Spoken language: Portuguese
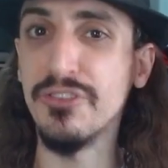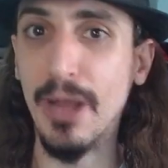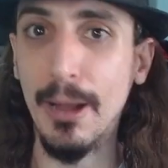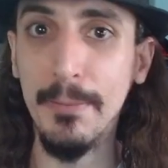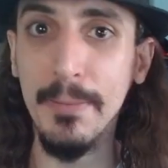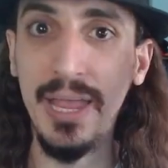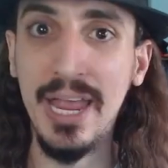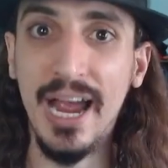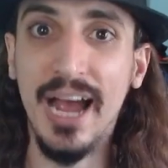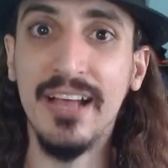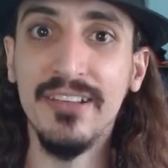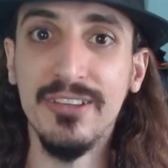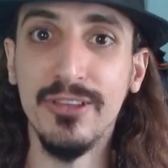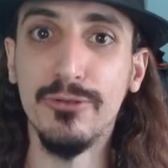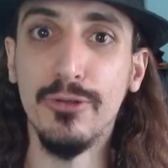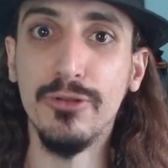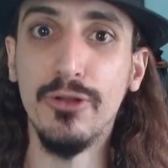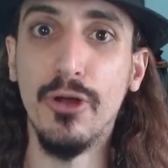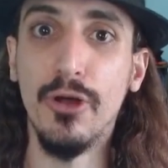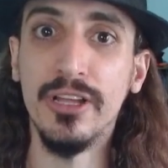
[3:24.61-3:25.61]
ameaça
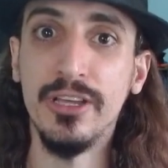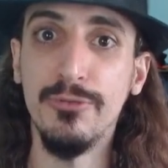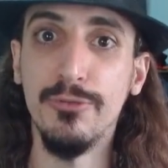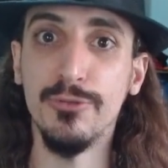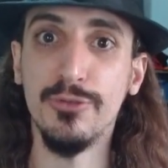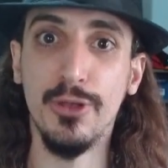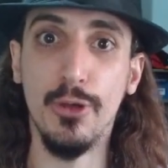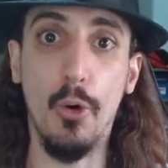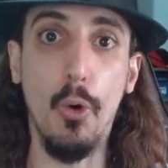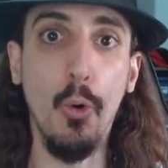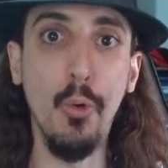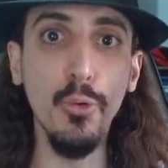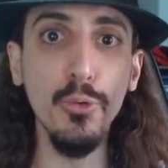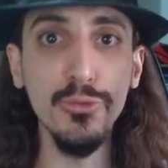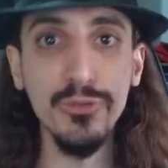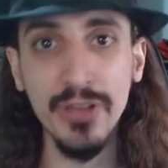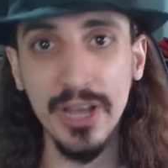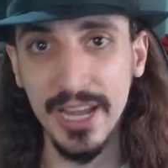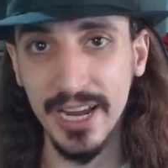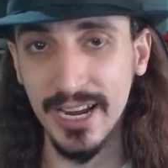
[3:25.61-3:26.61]
toda hora que você
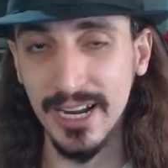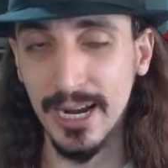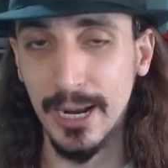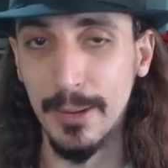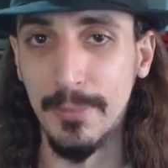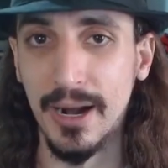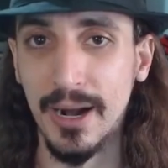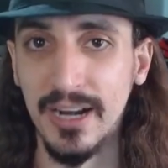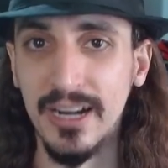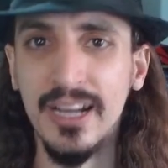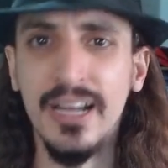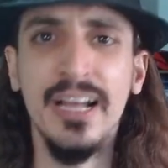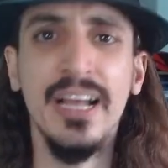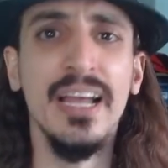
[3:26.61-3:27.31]
ousa reclamar.